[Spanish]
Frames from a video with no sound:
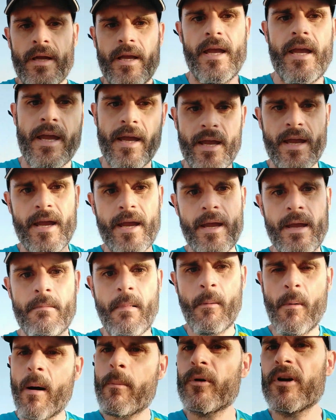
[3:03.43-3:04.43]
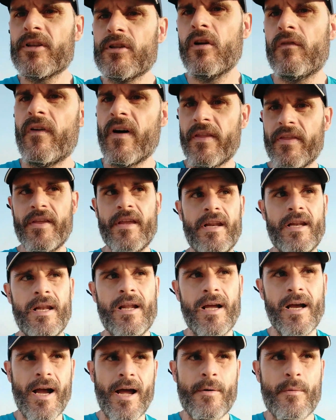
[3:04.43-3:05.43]
Eh, vamos a ponérselo fácil
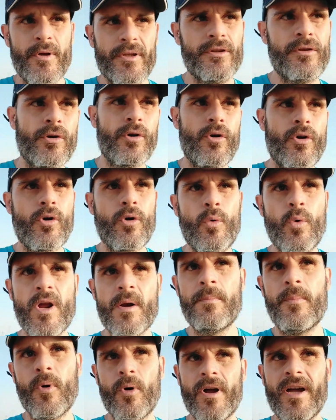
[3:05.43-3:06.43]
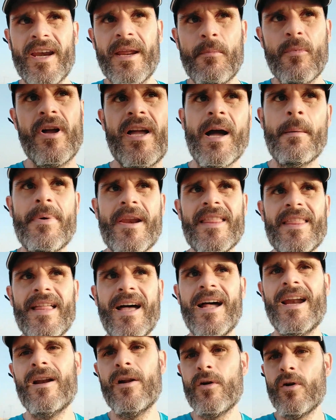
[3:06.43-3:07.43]
a nuestro cuerpo. Queremos que
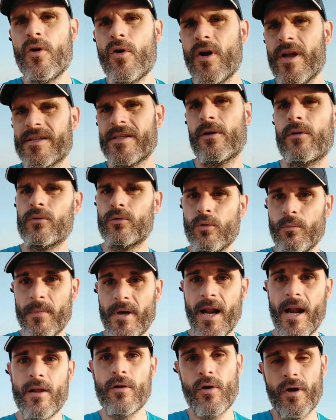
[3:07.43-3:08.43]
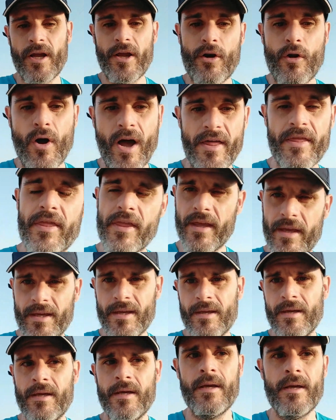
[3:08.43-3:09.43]
aprenda algo o que se acostumbre a algo que no hace.
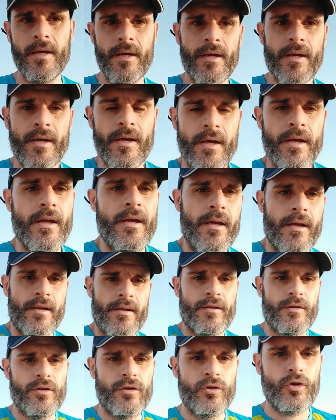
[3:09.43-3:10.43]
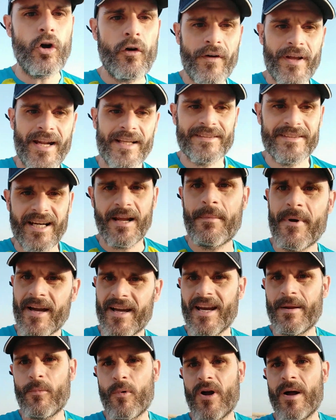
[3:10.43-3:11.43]
Todas las trabas
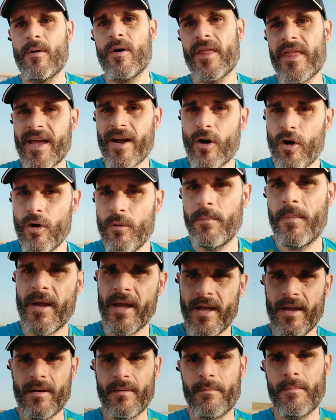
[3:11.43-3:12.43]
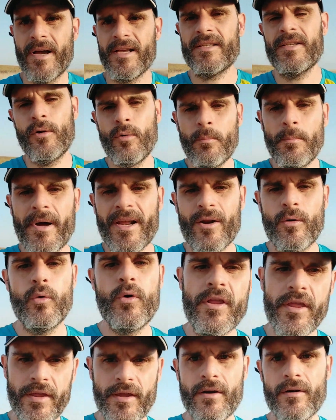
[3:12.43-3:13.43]
que le pongamos de golpe va a ser un
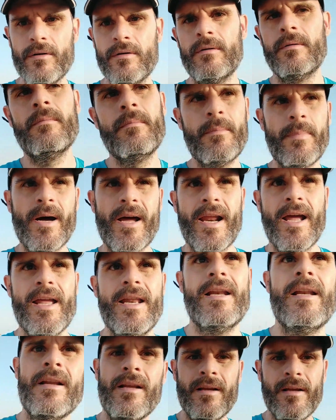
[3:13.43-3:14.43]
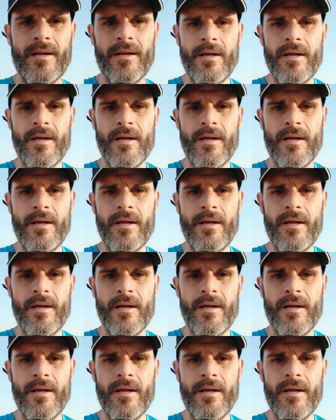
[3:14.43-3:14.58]
perjuicio para él.